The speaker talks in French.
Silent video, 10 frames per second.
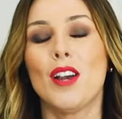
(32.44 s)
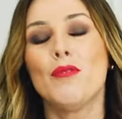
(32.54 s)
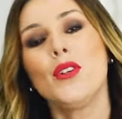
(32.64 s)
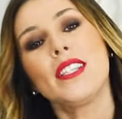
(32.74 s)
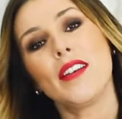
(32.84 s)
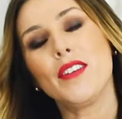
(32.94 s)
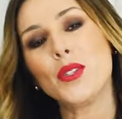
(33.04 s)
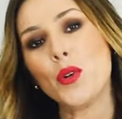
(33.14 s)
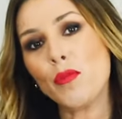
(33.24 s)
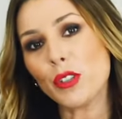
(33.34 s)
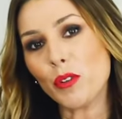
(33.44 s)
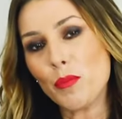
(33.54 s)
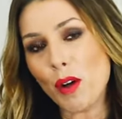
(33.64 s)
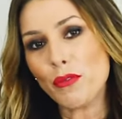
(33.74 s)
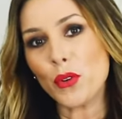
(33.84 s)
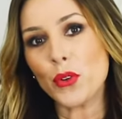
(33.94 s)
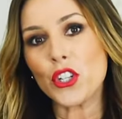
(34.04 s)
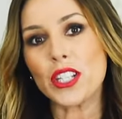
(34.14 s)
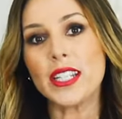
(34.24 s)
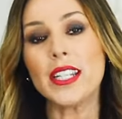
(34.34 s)
Vous le savez, selon votre
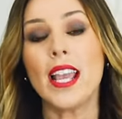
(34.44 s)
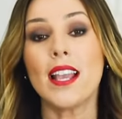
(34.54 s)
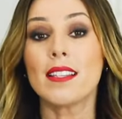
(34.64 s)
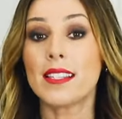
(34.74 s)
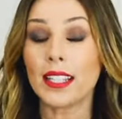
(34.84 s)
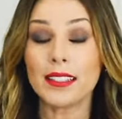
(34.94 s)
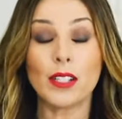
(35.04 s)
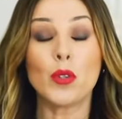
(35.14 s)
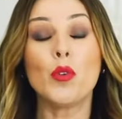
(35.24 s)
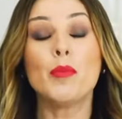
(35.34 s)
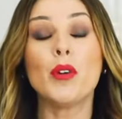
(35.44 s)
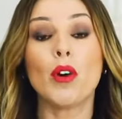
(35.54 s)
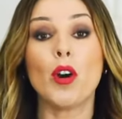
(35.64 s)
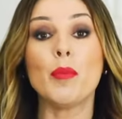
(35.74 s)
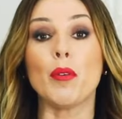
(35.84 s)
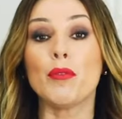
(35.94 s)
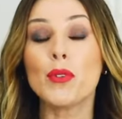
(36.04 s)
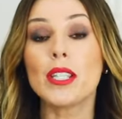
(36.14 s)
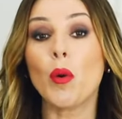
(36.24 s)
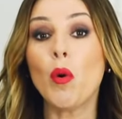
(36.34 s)
morphologie, certaines coupes de robes
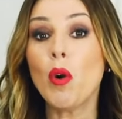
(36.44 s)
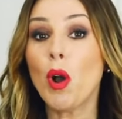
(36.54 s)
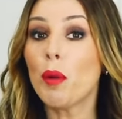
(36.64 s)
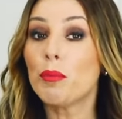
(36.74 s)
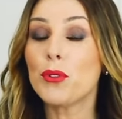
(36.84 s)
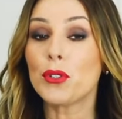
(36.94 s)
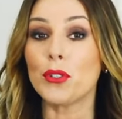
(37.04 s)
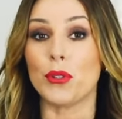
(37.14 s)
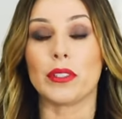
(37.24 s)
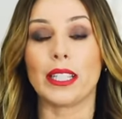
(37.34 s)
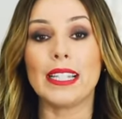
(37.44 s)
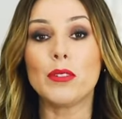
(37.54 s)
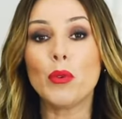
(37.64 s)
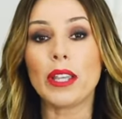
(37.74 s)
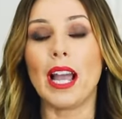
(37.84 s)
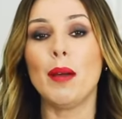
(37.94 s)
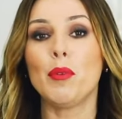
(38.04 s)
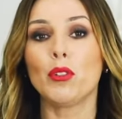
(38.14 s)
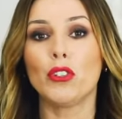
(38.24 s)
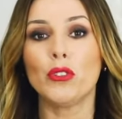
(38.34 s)
vous iront plus que d'autres. Il est donc
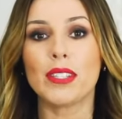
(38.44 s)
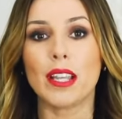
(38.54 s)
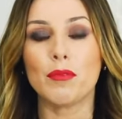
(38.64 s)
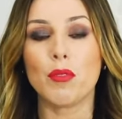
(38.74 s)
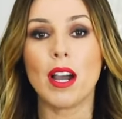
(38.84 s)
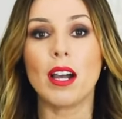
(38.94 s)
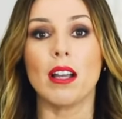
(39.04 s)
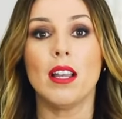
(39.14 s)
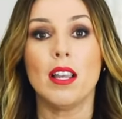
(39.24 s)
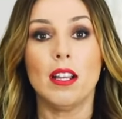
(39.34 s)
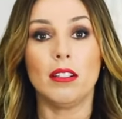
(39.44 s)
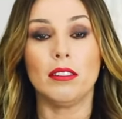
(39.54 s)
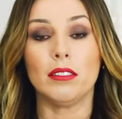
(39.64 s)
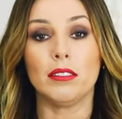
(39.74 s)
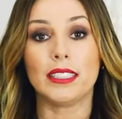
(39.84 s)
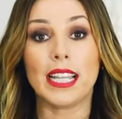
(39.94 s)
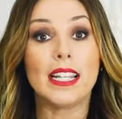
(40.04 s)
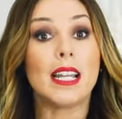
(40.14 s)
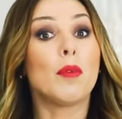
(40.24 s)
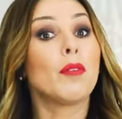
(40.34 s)
important de savoir euh, quelle
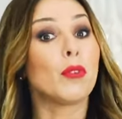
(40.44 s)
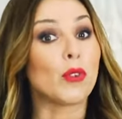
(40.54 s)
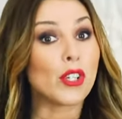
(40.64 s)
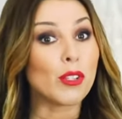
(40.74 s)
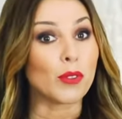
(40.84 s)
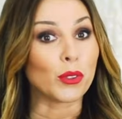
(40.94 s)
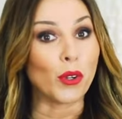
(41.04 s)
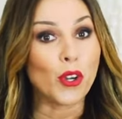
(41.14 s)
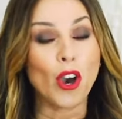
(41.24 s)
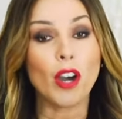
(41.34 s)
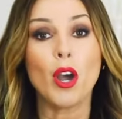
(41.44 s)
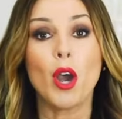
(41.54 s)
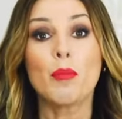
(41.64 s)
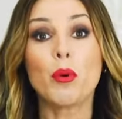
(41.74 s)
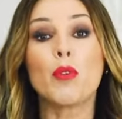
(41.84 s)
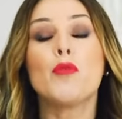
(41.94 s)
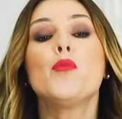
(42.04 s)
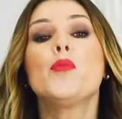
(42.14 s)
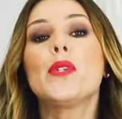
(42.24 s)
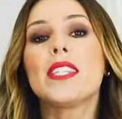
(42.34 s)
est la morphologie de votre corps pour que
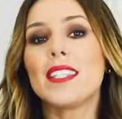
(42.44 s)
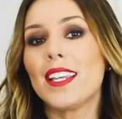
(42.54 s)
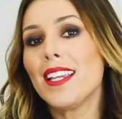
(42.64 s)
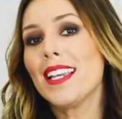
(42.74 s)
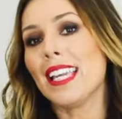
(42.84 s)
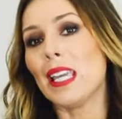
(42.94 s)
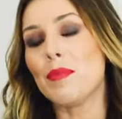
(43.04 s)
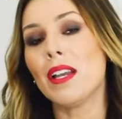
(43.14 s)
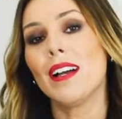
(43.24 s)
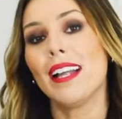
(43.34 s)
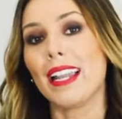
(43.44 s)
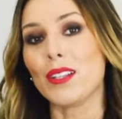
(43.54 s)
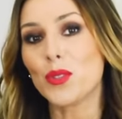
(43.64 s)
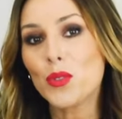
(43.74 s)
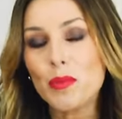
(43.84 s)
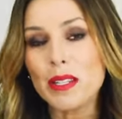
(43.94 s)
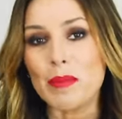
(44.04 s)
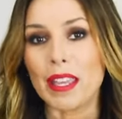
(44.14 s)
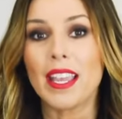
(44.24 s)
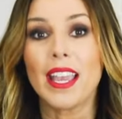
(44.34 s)
vous puissiez eh bien, la
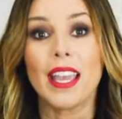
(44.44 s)
sublimer.